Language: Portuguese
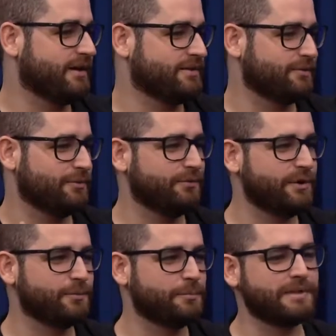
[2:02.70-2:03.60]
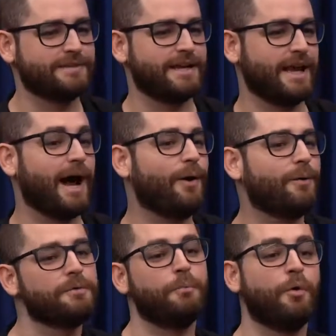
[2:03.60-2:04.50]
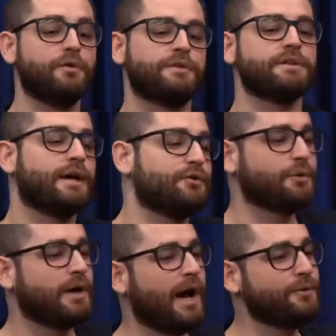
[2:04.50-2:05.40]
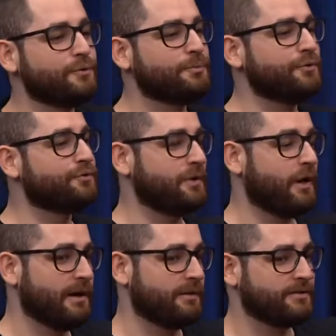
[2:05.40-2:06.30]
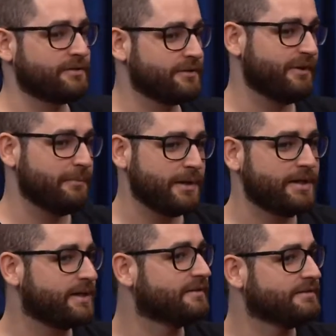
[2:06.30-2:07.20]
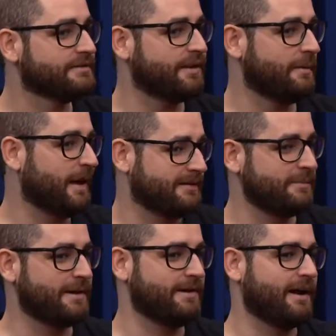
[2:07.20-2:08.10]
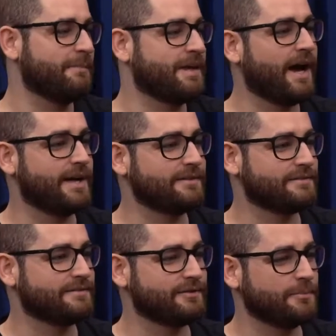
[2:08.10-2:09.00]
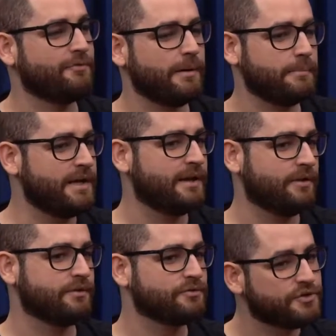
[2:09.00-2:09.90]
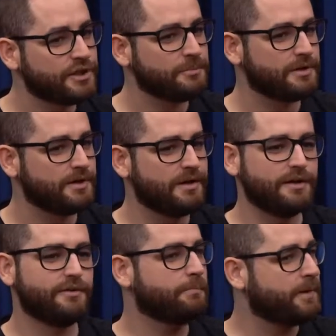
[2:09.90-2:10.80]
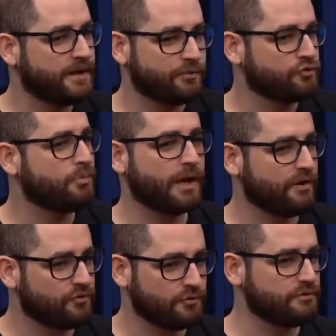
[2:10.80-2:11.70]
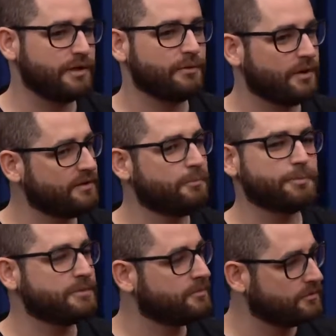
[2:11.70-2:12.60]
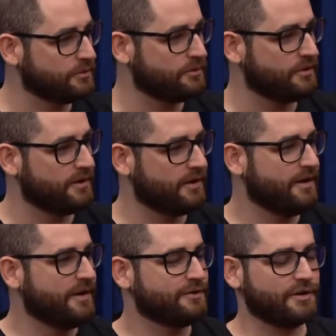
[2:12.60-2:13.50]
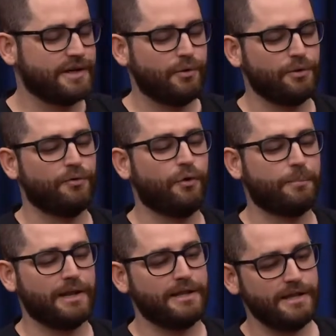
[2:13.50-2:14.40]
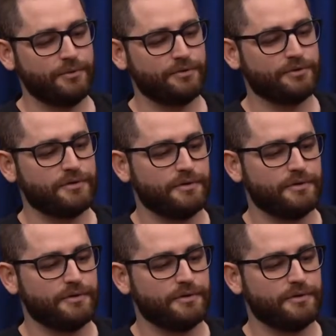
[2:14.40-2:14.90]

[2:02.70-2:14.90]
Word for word: gente não vem de um empresarial, é. eu vou sentar jogar, eu sou profissional. Mano, a gente é família. Né? Essa é a minha, a minha raiz. Nós somos família, nós é um time, vamos perder junto, vamos ganhar junto, é nós, vamos por cima de tudo. Só que aí quando eu vou para Liquid,